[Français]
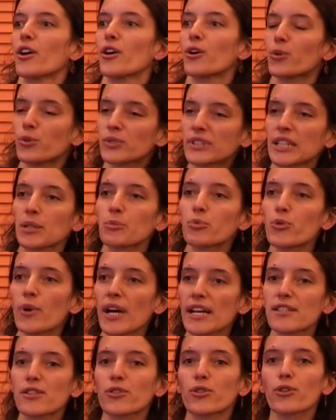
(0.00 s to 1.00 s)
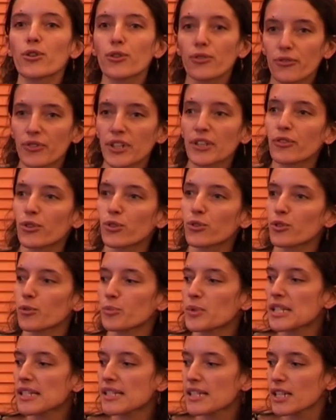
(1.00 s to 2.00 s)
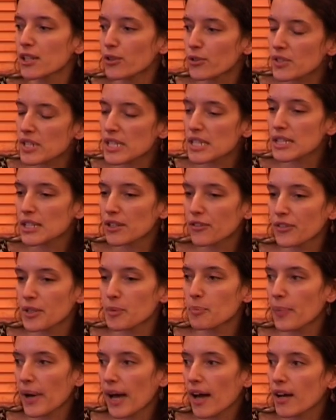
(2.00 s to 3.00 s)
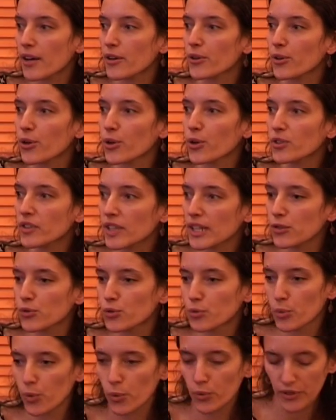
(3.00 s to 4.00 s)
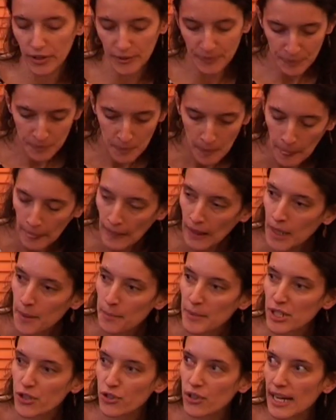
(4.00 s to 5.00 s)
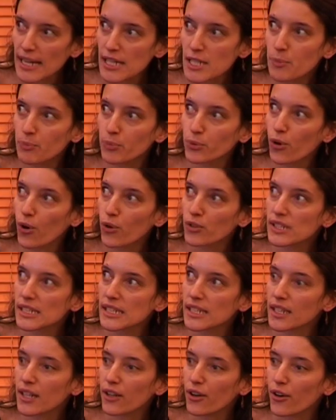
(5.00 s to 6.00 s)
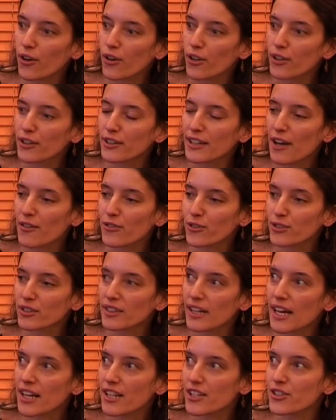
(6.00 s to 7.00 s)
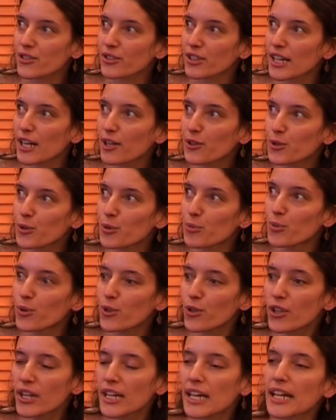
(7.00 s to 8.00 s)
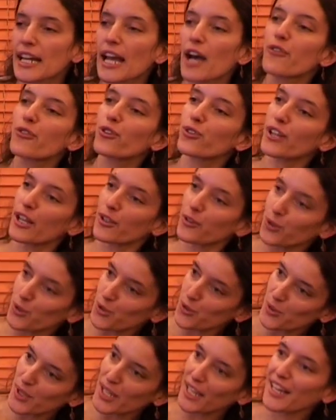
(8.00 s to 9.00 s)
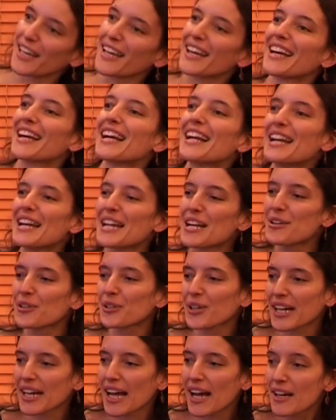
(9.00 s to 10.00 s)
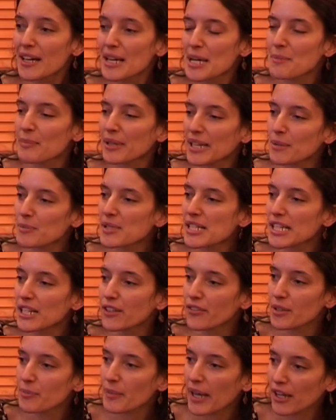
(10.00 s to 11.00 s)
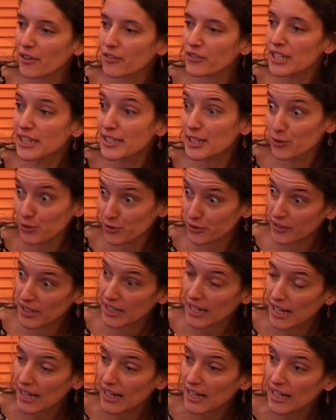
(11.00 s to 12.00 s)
contribuent à ce que vivre au domicile ne signifie pas retrait du monde. Mais je laisse pour en dire davantage quelques mots. Et avant d'introduire les lauréats, Madame Sylvie Merville, qui nous fait la